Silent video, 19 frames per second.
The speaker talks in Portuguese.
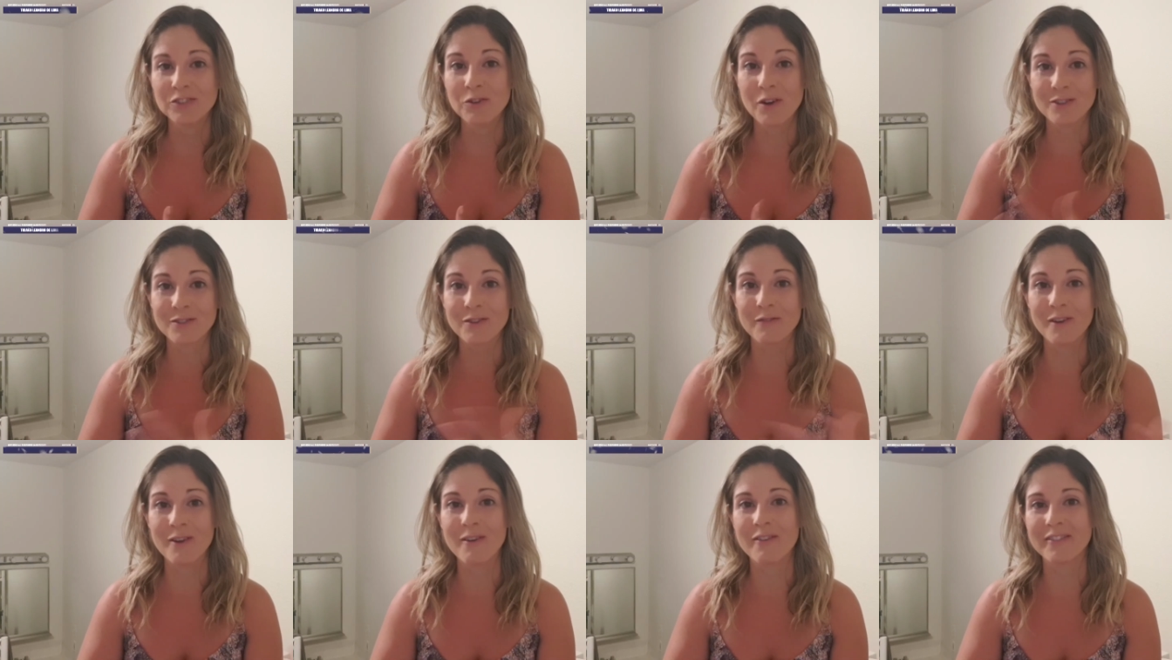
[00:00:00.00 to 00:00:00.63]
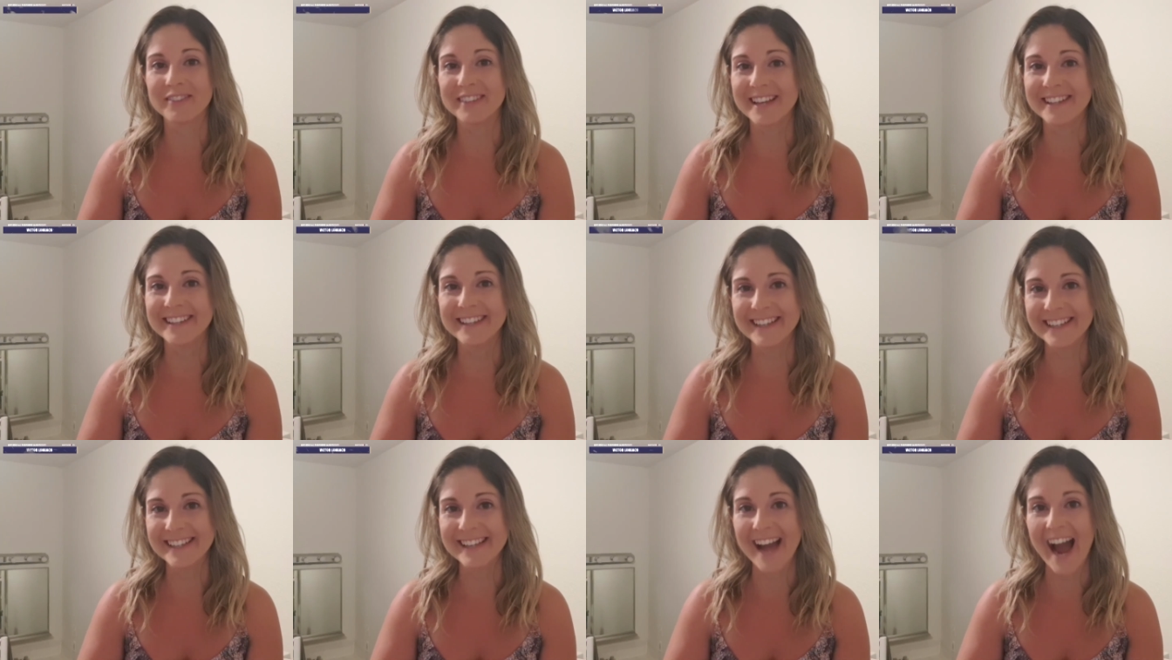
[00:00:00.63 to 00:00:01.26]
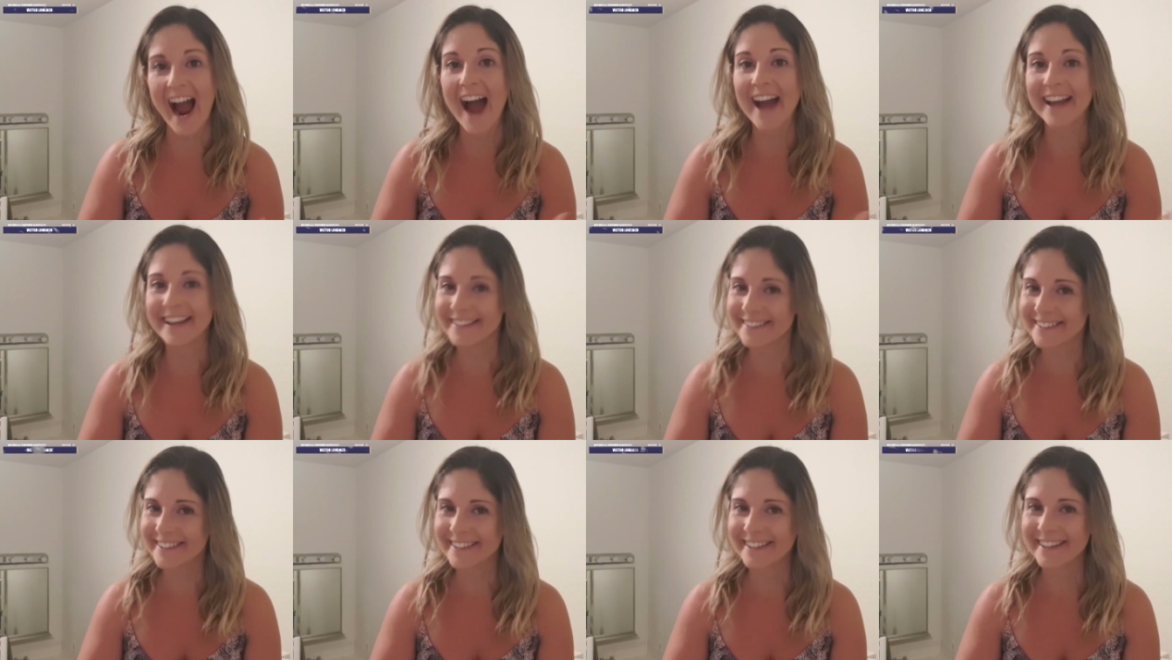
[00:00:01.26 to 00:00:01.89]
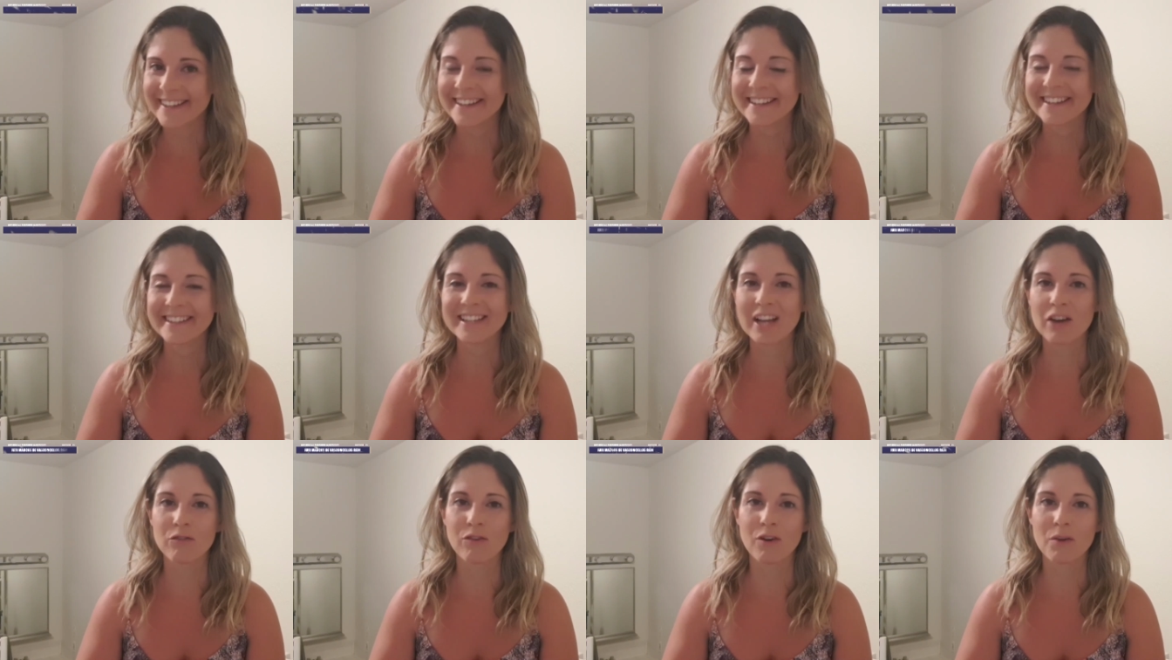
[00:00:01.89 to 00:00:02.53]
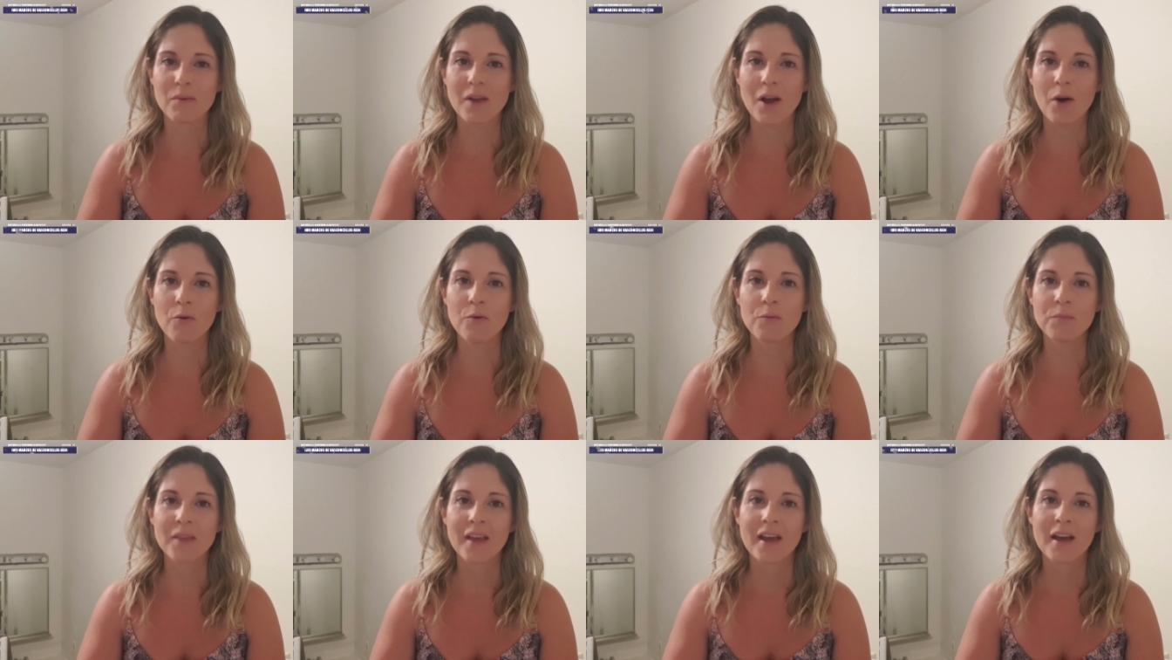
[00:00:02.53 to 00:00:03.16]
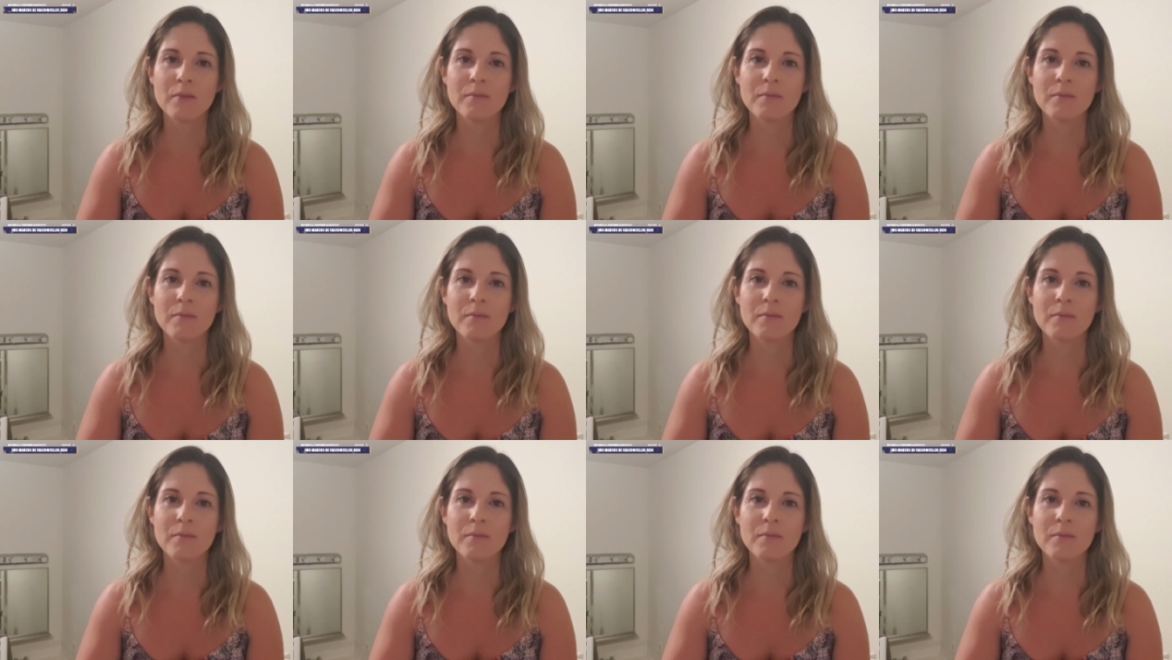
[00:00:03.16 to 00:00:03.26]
não resolveu a vida dele ainda na Fórmula 1.